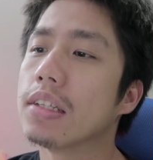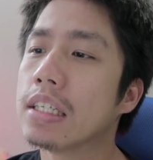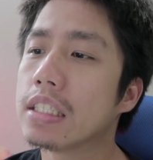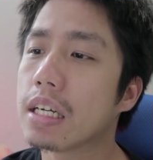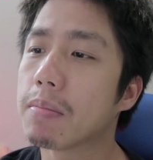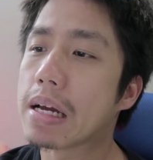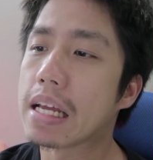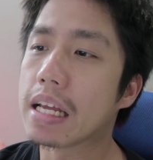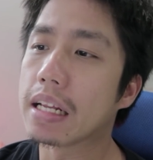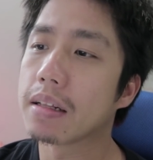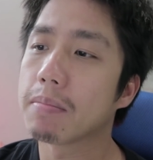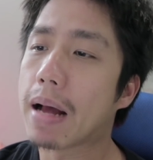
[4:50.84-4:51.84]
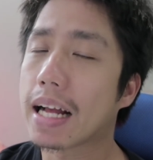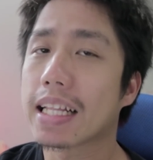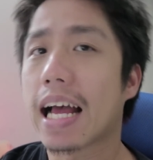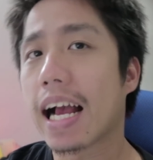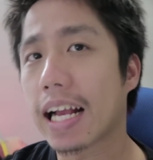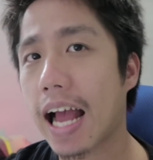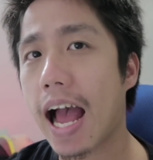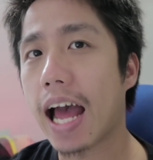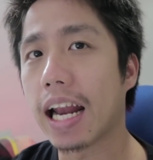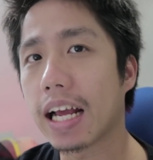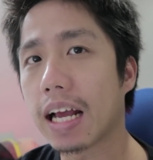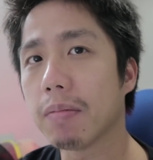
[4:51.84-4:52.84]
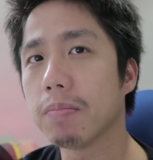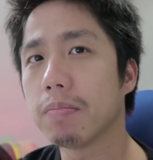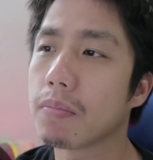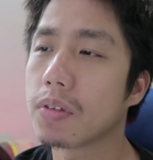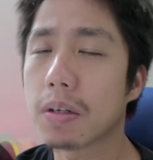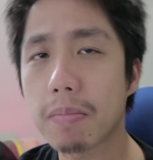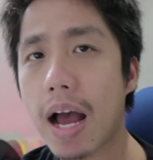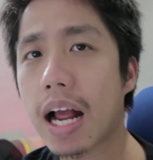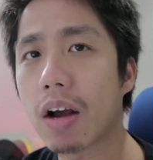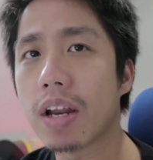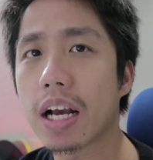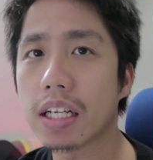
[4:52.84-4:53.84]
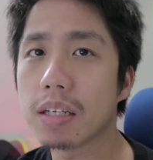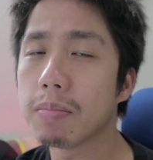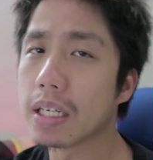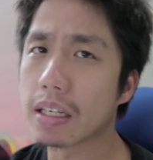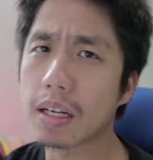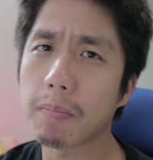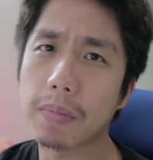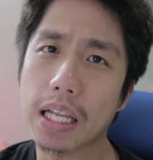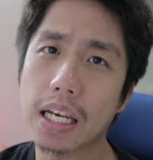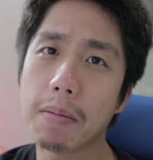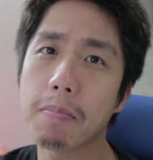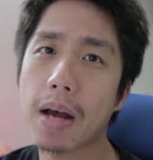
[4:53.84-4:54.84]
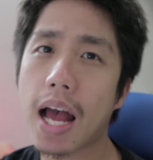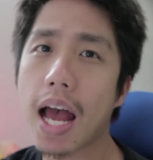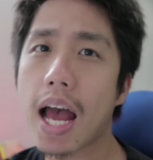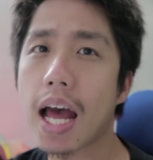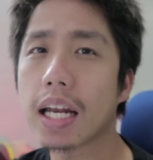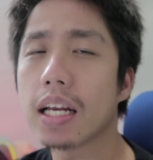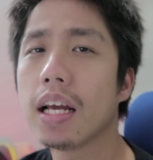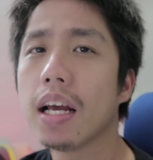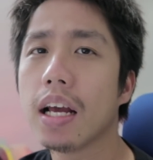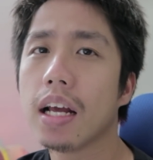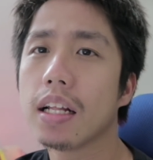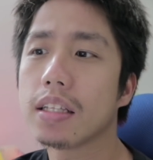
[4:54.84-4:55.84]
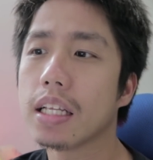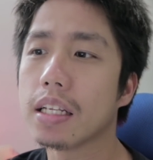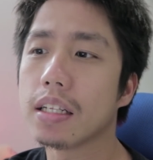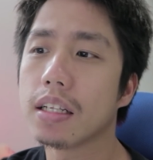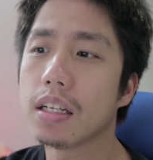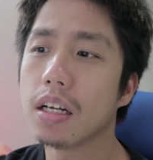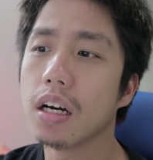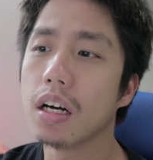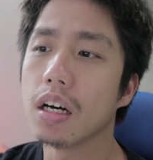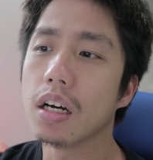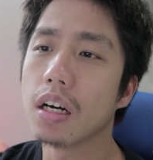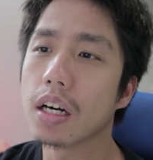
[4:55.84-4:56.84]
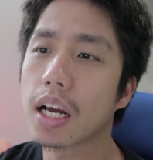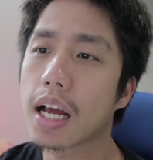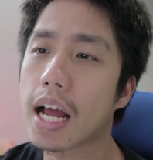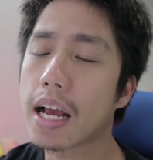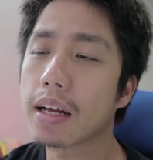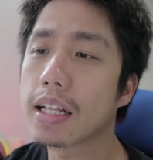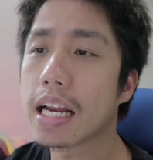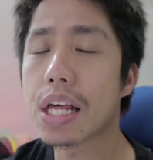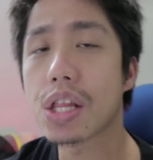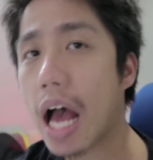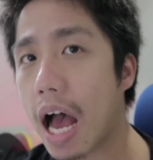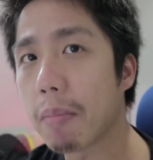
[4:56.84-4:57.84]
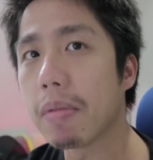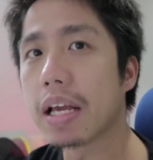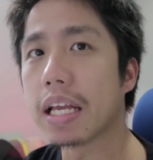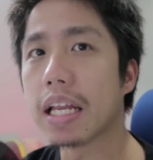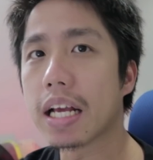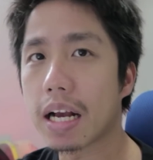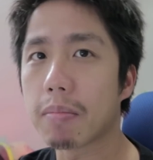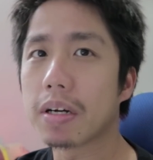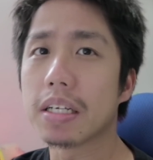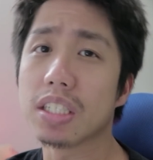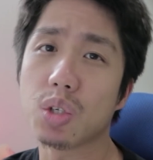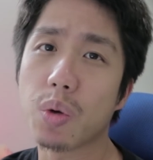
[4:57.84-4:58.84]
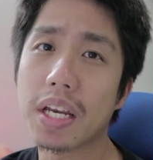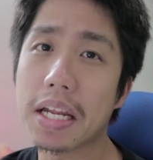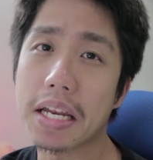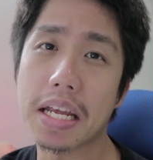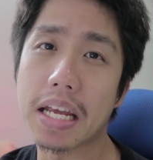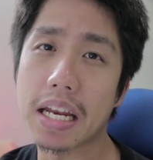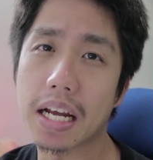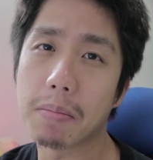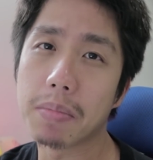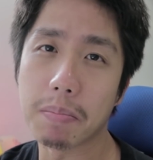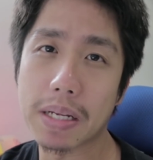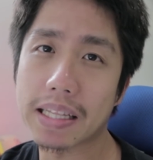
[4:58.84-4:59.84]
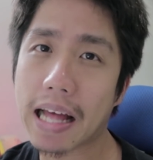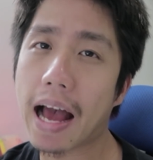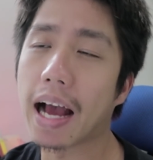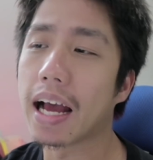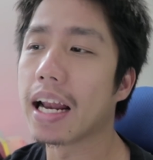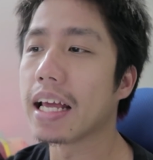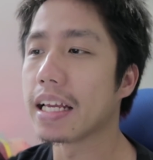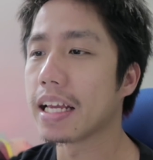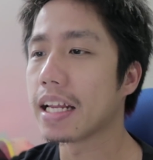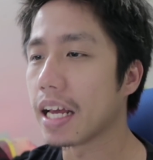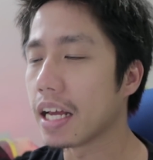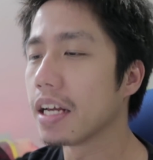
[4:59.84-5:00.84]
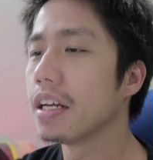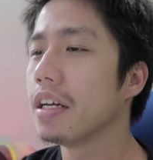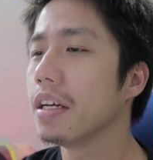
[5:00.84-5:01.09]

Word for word: ซึ่งจะไปพักตากอากาศนะครับซึ่งบ้านเขาเนี่ยก็จะเหมือนกับติดริมหาดติด คล้ายๆกับทะเลสาบอะไรอย่างงี้นะครับคือชีวิตดีๆนะครับเหมือนมีตังอะไรอย่างเงี้ยนะ